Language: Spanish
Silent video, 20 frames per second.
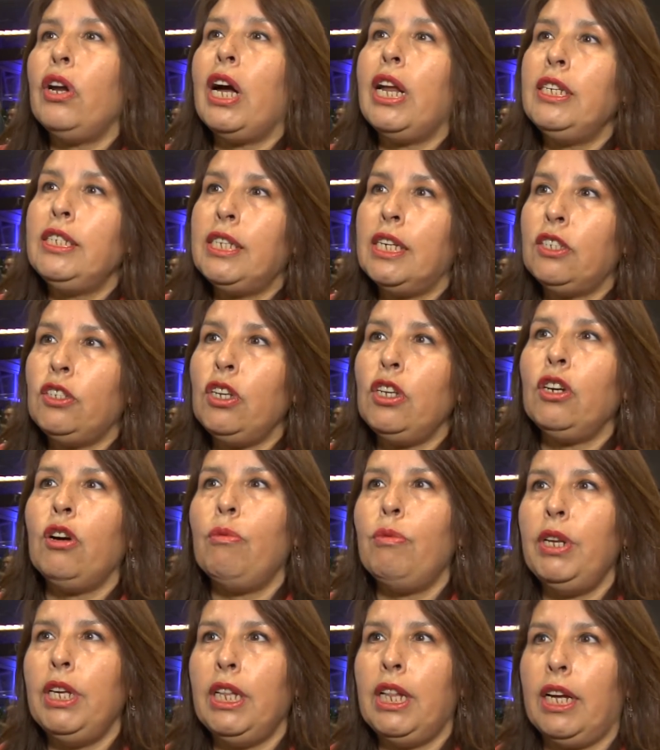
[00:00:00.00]
organizaciones
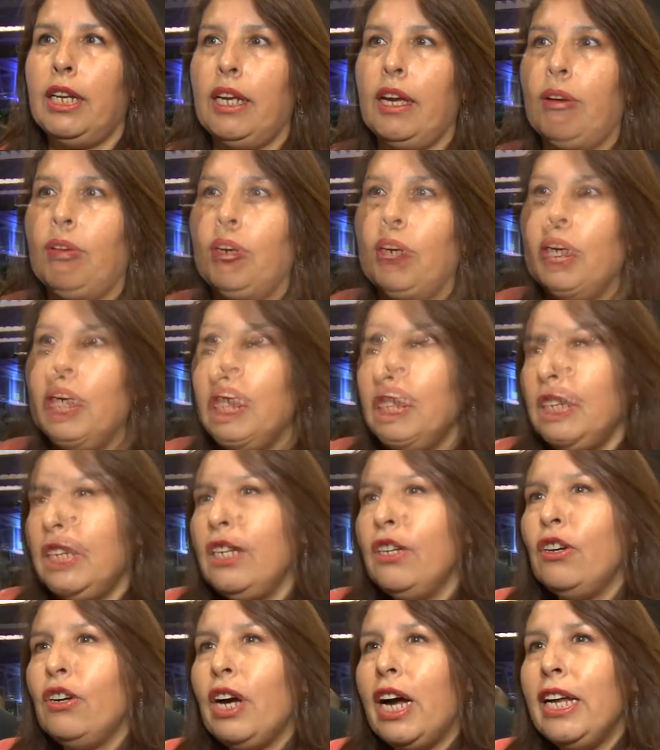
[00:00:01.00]
comunitarias.
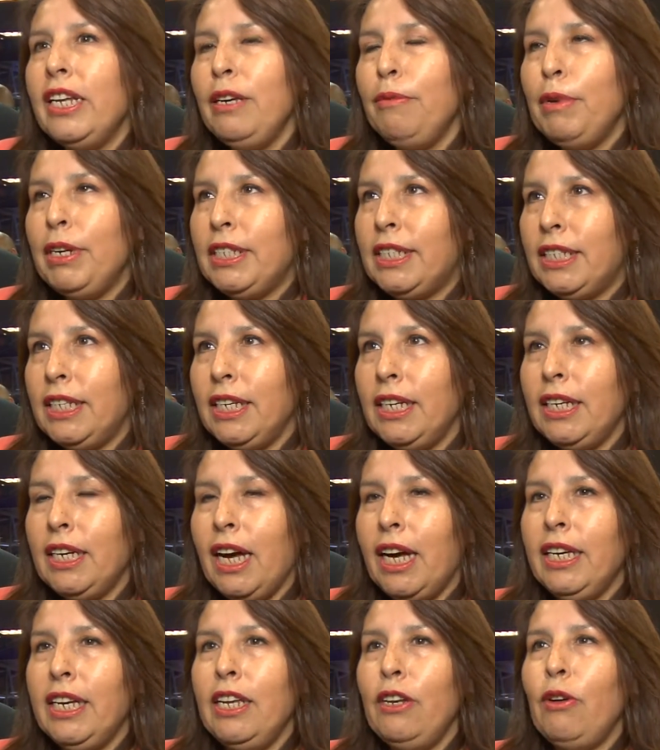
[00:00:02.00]
Chiquillos, anímense,
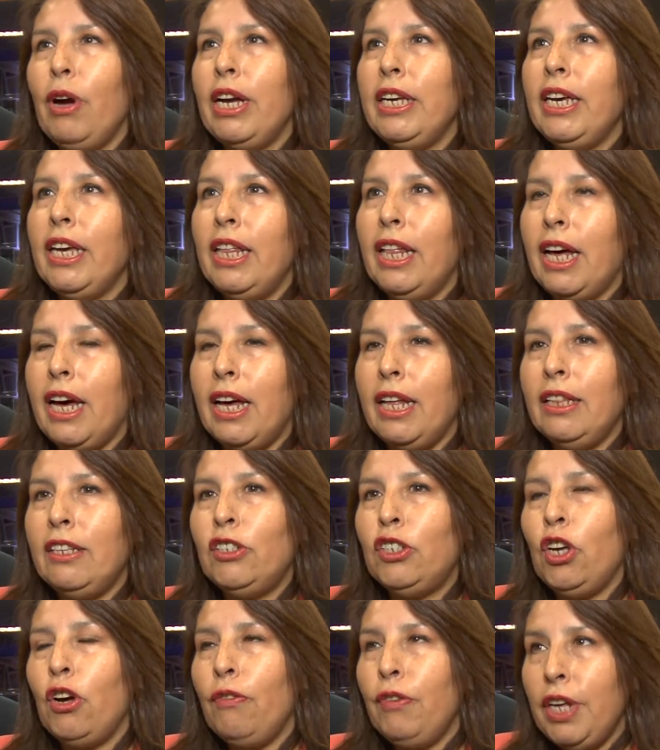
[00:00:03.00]
aquí no hay edad,
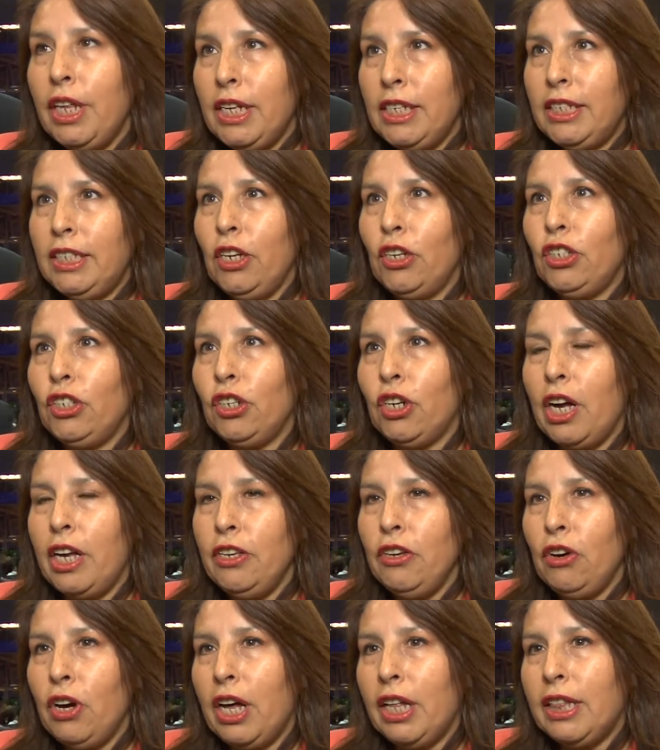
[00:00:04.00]
sobre 18
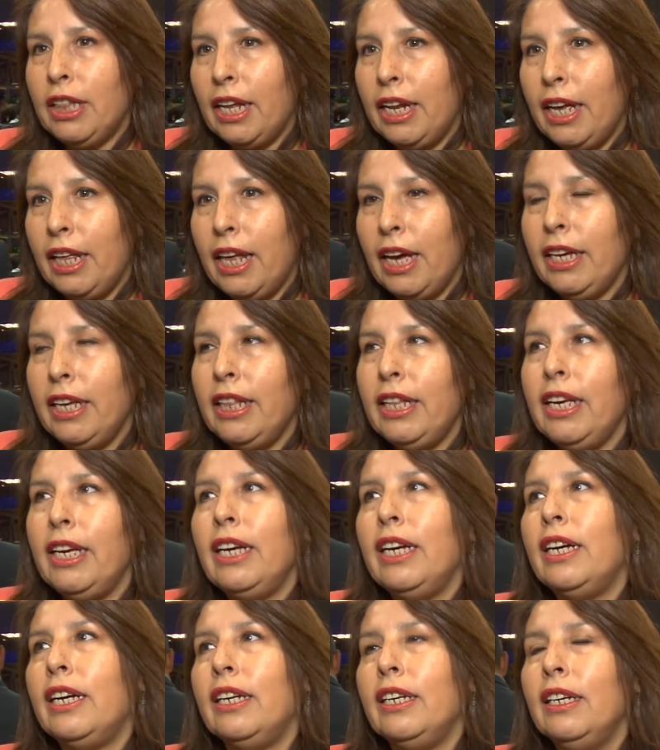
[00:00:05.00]
años hasta la edad que
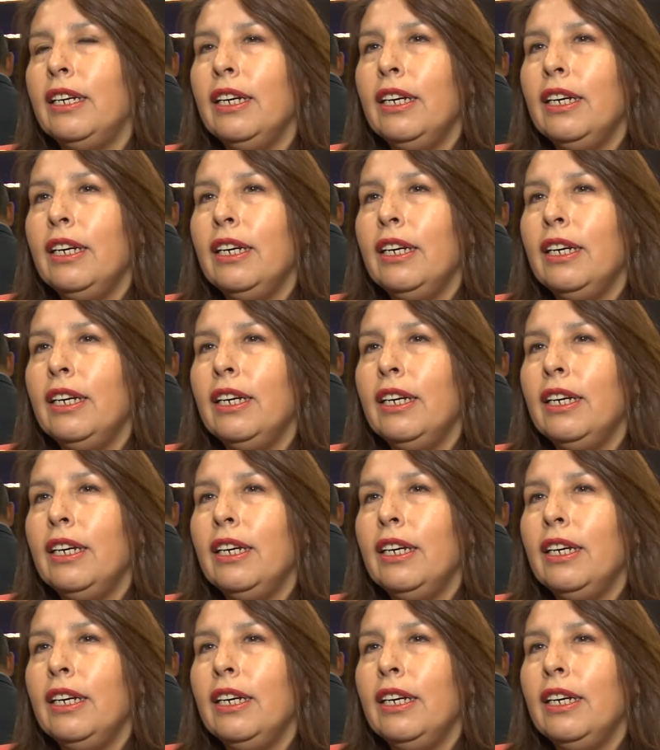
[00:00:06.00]
tenga.